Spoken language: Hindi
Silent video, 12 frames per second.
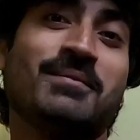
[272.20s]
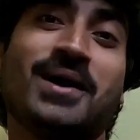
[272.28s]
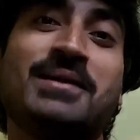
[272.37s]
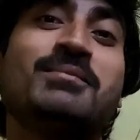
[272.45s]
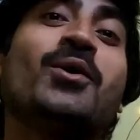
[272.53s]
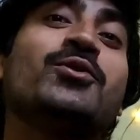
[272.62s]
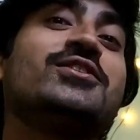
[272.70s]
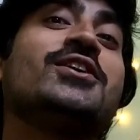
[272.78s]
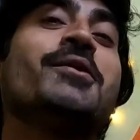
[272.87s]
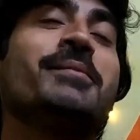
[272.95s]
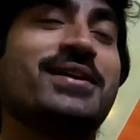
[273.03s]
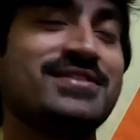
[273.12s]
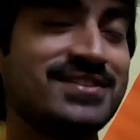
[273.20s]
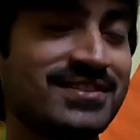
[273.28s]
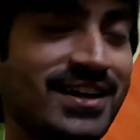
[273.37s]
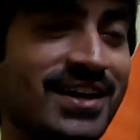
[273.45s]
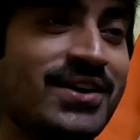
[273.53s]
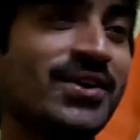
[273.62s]
भाई बहुत ही अमेजिंग
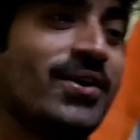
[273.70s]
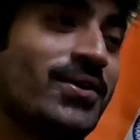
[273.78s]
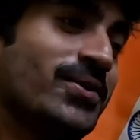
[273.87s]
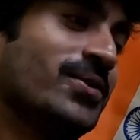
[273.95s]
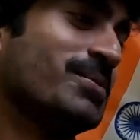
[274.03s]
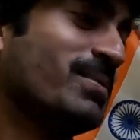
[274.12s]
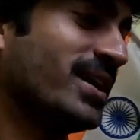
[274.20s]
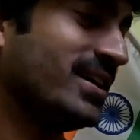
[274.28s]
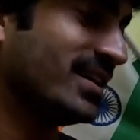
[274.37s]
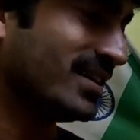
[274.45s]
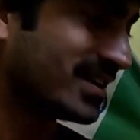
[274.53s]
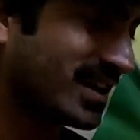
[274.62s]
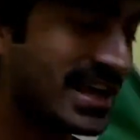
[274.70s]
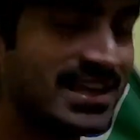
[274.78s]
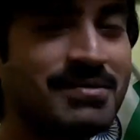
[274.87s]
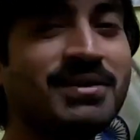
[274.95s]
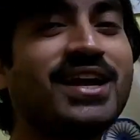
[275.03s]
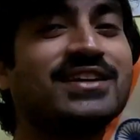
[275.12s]
रहा और भाई
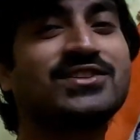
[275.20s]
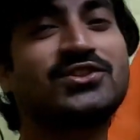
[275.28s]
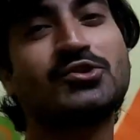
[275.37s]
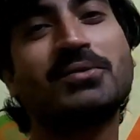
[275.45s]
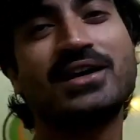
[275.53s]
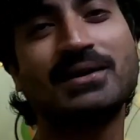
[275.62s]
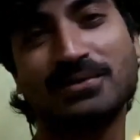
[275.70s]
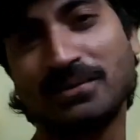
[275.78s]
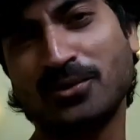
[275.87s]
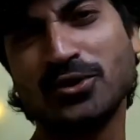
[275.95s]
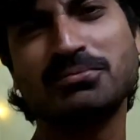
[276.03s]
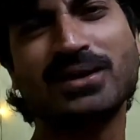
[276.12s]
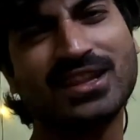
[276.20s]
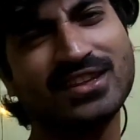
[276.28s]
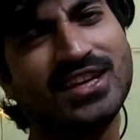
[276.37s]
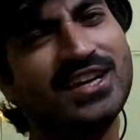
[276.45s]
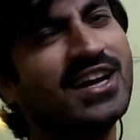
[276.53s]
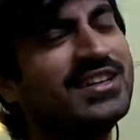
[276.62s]
ये भी कह सकते हो भाई अपना बहुत मेहनत
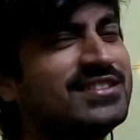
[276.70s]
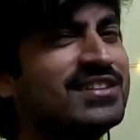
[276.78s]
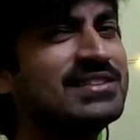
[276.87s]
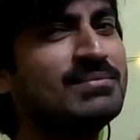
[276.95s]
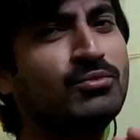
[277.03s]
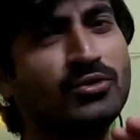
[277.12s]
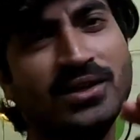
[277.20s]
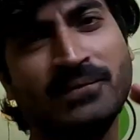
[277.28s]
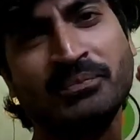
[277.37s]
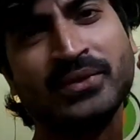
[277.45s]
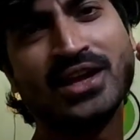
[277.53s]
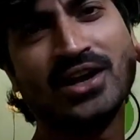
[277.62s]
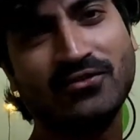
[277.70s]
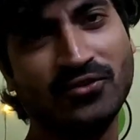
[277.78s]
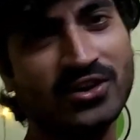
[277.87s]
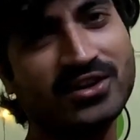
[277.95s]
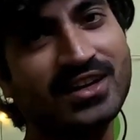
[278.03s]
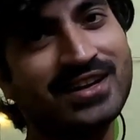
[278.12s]
किया ढाई साल से पूरे
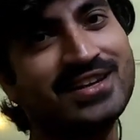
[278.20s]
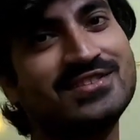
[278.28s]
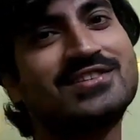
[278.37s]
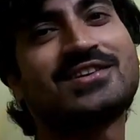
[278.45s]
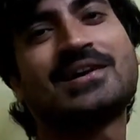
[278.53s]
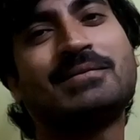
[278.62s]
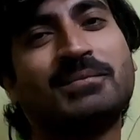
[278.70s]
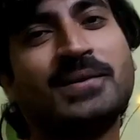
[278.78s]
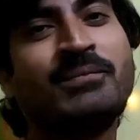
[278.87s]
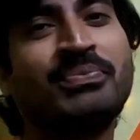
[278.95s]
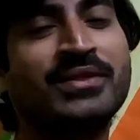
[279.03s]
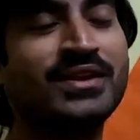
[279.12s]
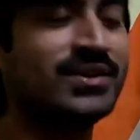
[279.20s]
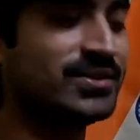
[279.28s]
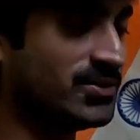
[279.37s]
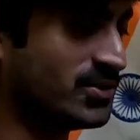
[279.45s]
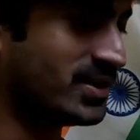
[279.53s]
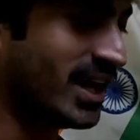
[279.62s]
वर्क कर रहा है इंस्टाग्राम पर
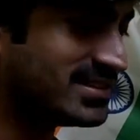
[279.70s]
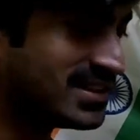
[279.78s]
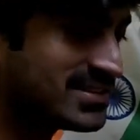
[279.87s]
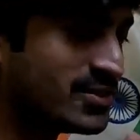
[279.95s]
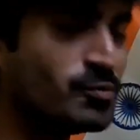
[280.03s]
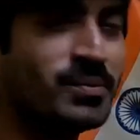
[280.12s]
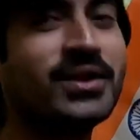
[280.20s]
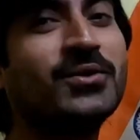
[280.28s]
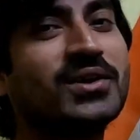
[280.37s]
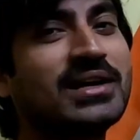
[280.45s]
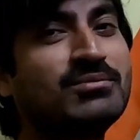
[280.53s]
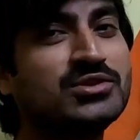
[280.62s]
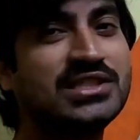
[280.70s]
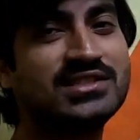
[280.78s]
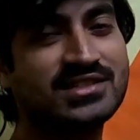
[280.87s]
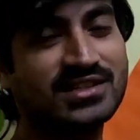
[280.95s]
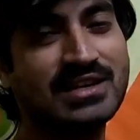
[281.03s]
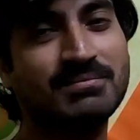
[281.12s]
तो ढाई साल से ऊपर ही हो गया मुझे
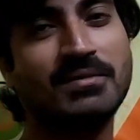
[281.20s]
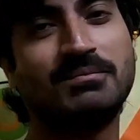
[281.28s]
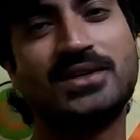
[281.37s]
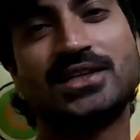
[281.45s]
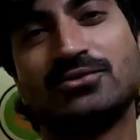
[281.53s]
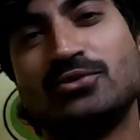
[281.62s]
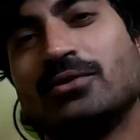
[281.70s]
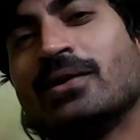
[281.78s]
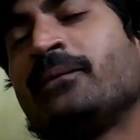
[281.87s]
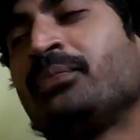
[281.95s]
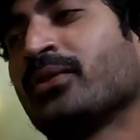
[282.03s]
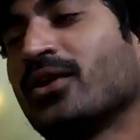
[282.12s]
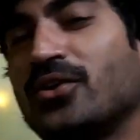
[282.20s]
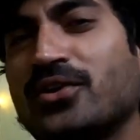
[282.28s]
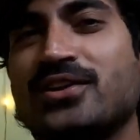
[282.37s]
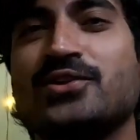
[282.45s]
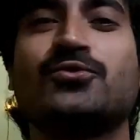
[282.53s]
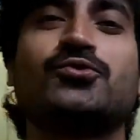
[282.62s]
इंस्टाग्राम पर अपडेट हुए हुए
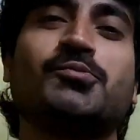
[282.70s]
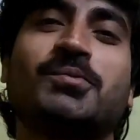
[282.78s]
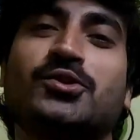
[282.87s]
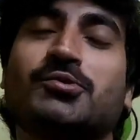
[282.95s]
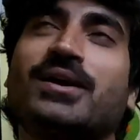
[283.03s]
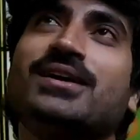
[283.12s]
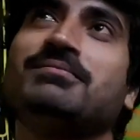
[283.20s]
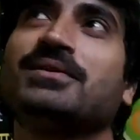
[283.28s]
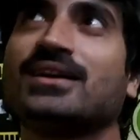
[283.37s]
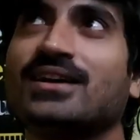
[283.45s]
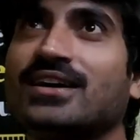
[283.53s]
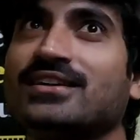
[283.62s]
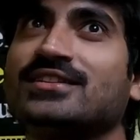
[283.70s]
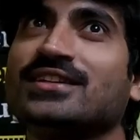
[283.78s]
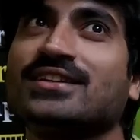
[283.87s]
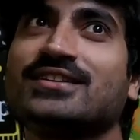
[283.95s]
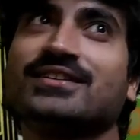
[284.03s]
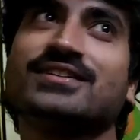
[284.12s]
और यूट्यूब पे तो भाई मेरा आई
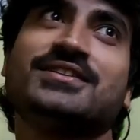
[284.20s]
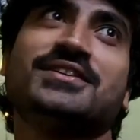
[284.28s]
थिंक